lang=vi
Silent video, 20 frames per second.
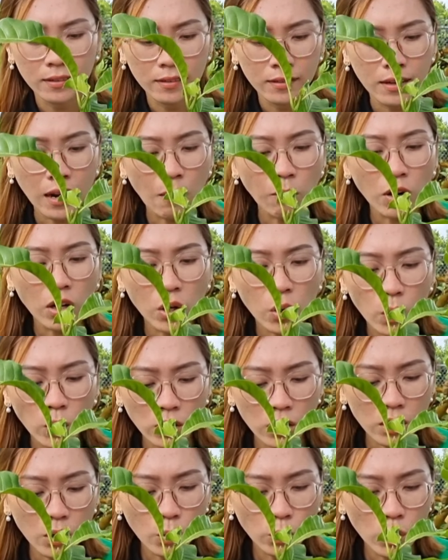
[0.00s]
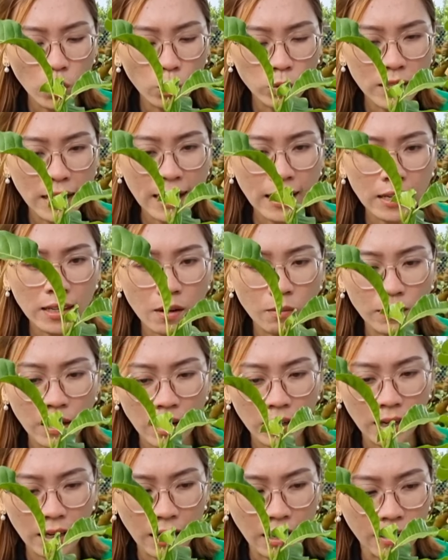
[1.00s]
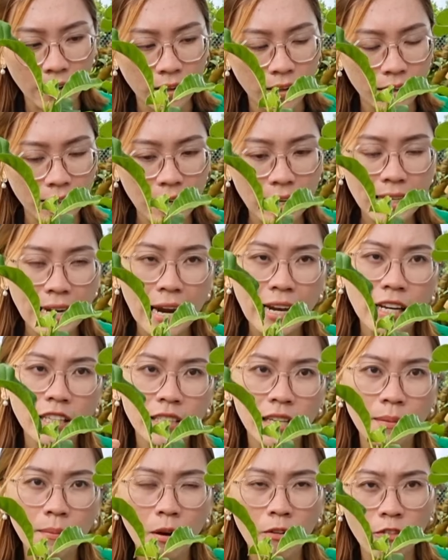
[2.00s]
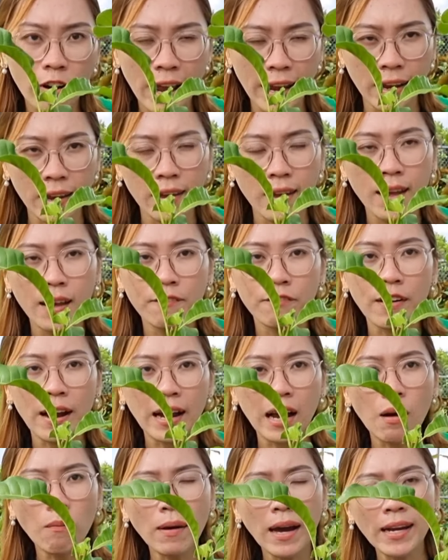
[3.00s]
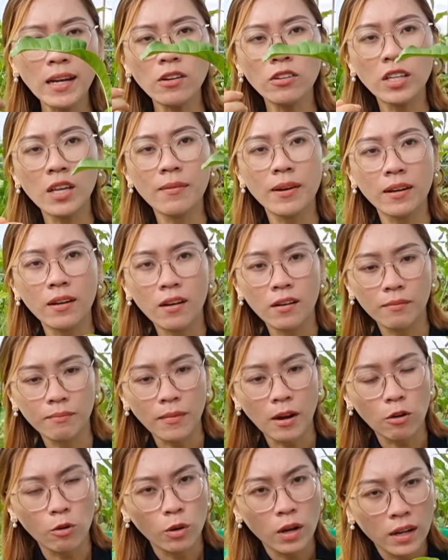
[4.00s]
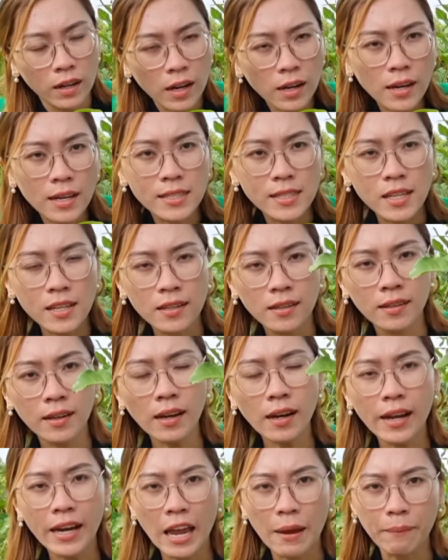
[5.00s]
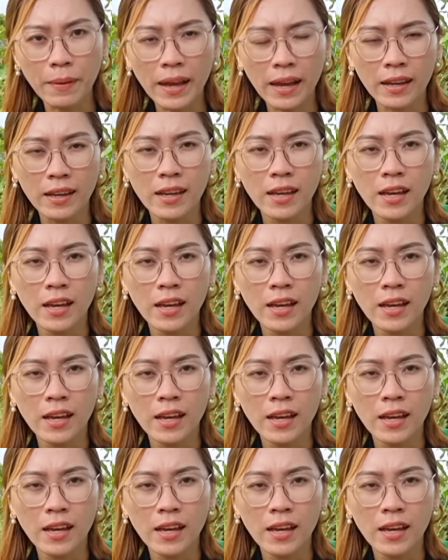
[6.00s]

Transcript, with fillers: nó không có cuốn, nó đu sát ở trong thân này nè. Cái trái nó sẽ màu vàng, vàng óng ánh luôn nha bà con, màu rất là xinh, rất là đẹp ha.